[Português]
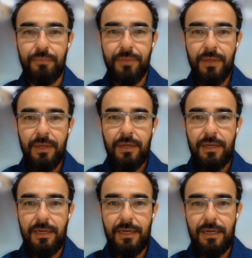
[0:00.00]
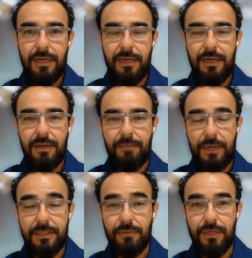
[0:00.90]
eh, para a
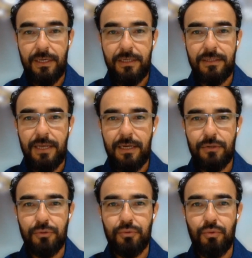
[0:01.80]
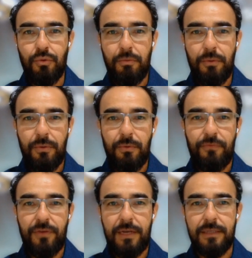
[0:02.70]
segunda quinzena de outubro,
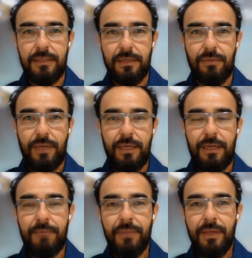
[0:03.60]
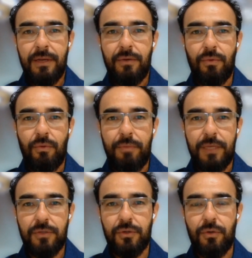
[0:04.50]
finalizando aí no começo de
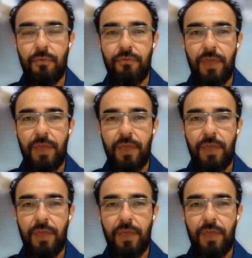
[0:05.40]
novembro.